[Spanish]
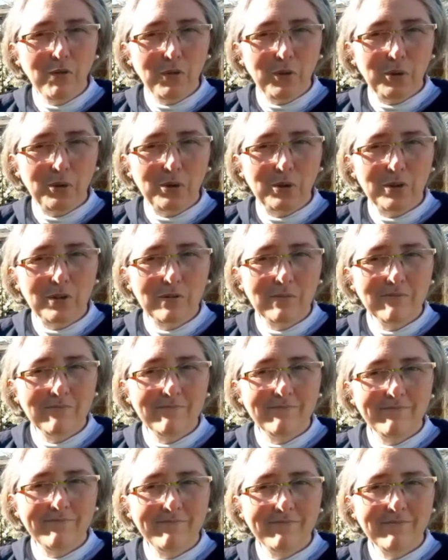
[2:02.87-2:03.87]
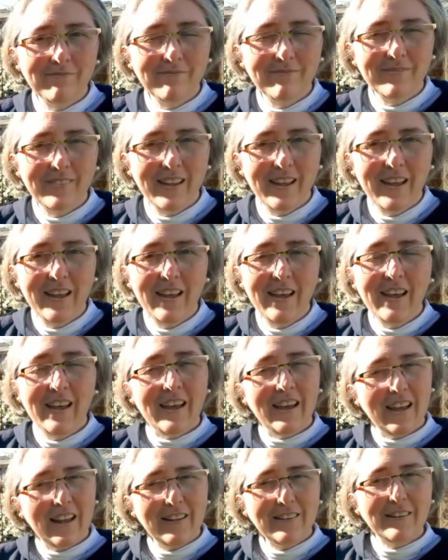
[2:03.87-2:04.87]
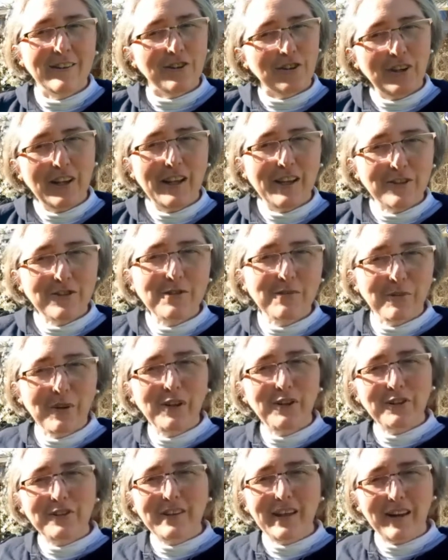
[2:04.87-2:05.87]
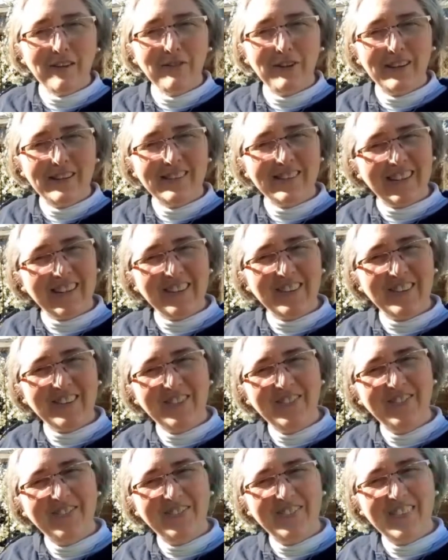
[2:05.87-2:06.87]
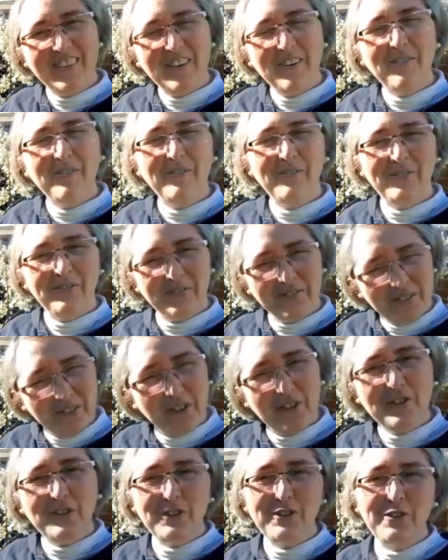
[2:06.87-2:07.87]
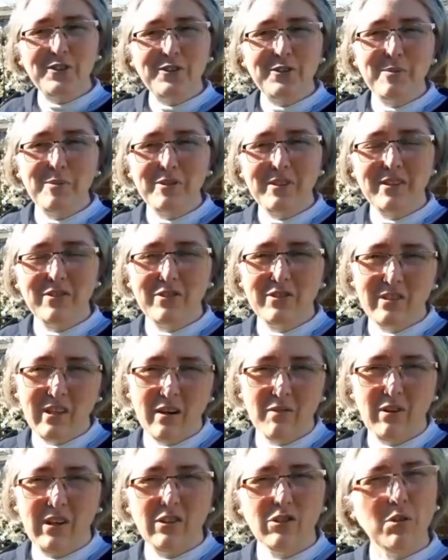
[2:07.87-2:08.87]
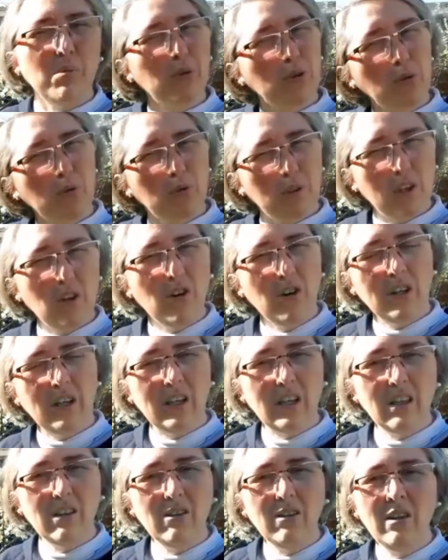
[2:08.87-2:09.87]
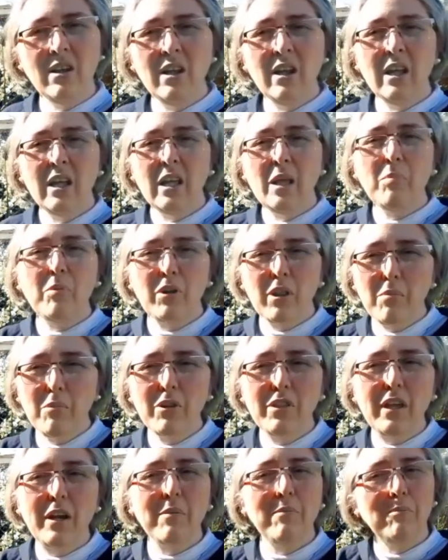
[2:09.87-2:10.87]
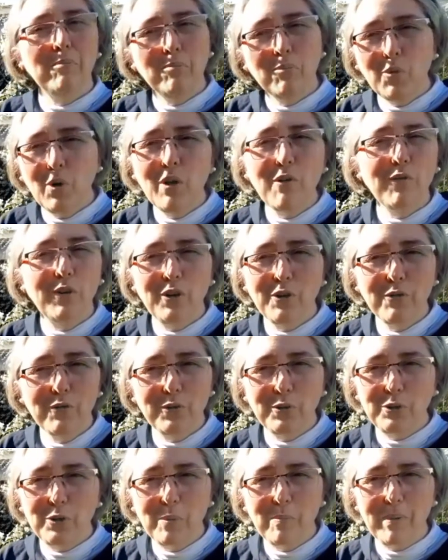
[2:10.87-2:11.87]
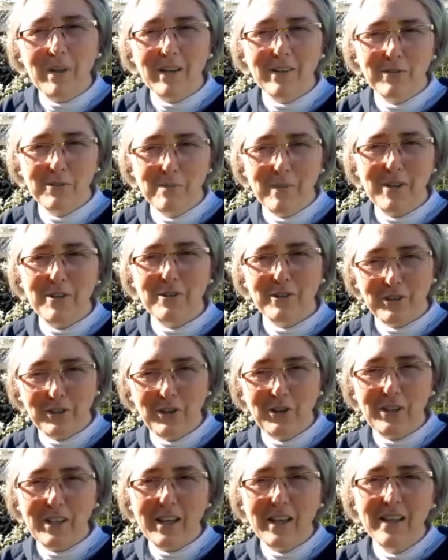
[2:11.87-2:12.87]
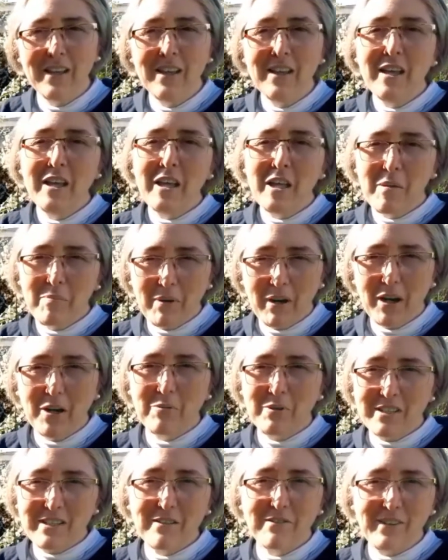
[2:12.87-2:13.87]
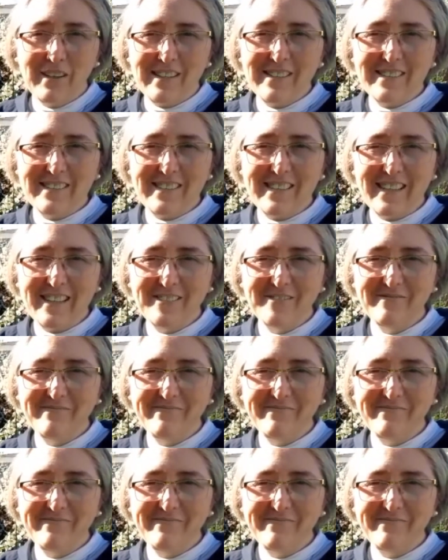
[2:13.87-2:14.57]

frutos. El Señor ha hecho buenos árboles, ¿cierto? Nosotros somos esos árboles, somos sus hijos queridos y podemos dar muy buenos frutos para su mayor gloria y para nuestra felicidad.